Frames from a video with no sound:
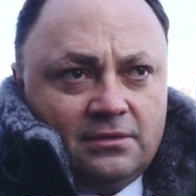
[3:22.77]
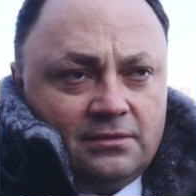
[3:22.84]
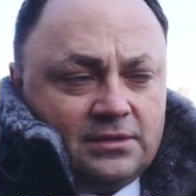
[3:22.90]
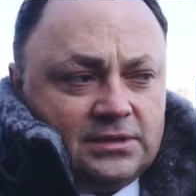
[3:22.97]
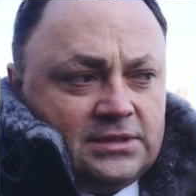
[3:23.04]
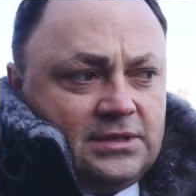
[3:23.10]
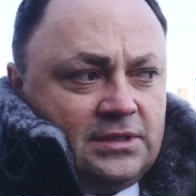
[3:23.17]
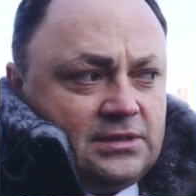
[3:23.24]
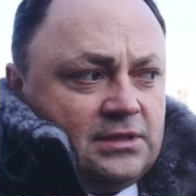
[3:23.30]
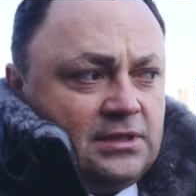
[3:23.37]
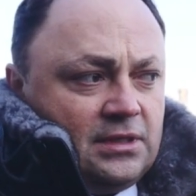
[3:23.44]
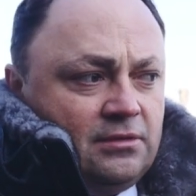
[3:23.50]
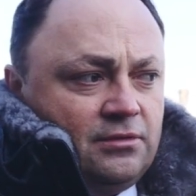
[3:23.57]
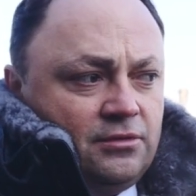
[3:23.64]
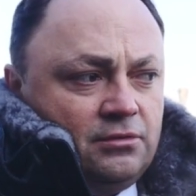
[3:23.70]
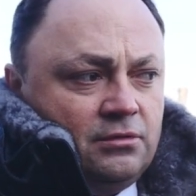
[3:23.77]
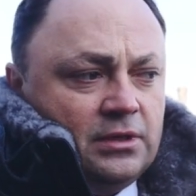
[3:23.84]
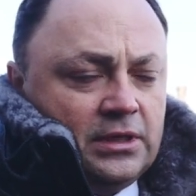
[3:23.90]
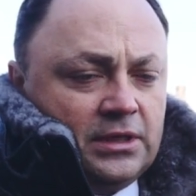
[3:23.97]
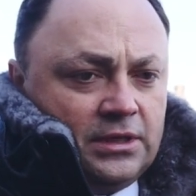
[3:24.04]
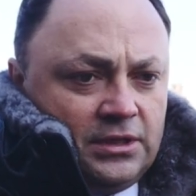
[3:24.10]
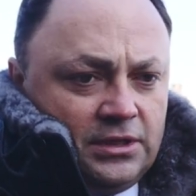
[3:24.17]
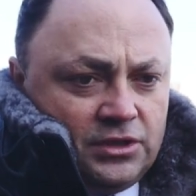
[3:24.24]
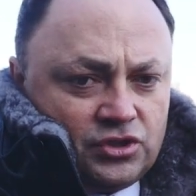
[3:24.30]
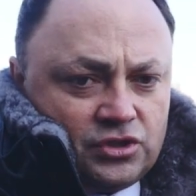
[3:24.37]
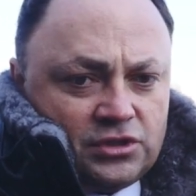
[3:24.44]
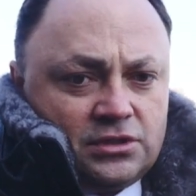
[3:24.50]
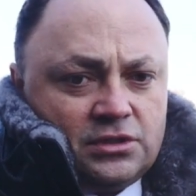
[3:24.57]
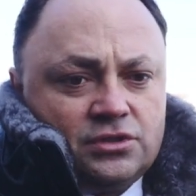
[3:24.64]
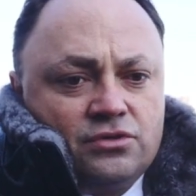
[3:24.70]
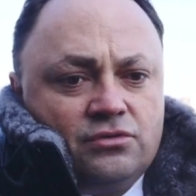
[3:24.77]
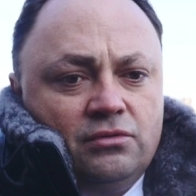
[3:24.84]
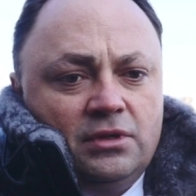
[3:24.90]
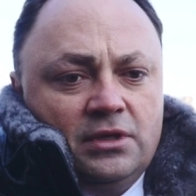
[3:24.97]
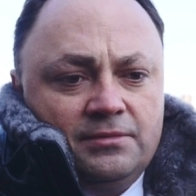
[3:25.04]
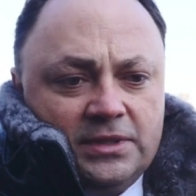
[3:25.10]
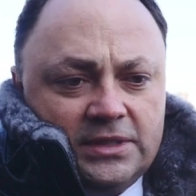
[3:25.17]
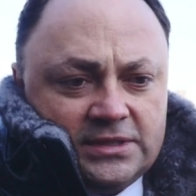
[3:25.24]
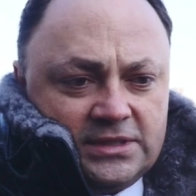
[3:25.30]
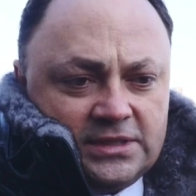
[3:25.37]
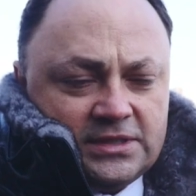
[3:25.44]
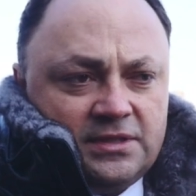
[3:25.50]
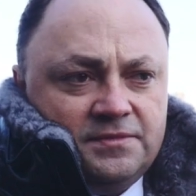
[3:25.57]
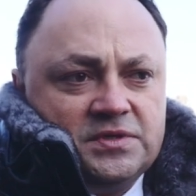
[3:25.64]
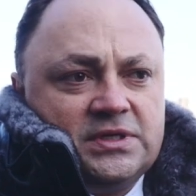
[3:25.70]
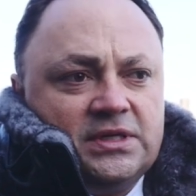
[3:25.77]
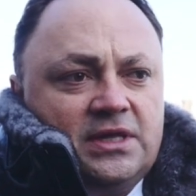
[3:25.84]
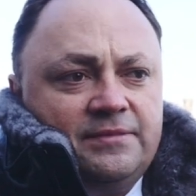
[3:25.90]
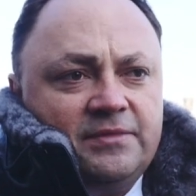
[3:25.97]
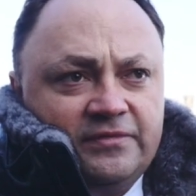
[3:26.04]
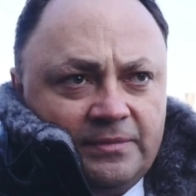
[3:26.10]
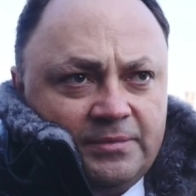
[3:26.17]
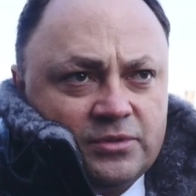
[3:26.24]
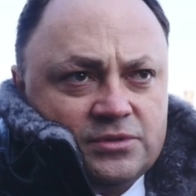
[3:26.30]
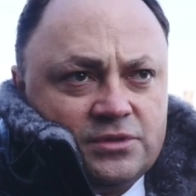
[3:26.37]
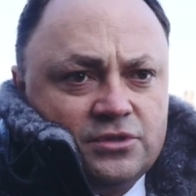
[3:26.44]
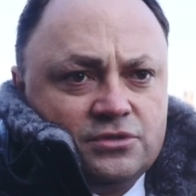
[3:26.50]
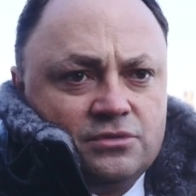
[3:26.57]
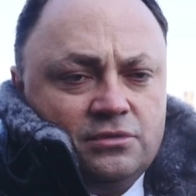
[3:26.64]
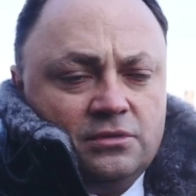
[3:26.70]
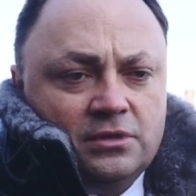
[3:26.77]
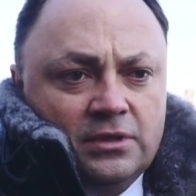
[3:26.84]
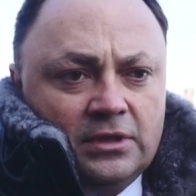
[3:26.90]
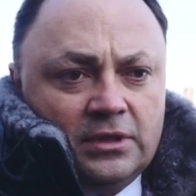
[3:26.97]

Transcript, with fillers: Здесь я говорю, и со школами, и с детскими садами вопрос решен,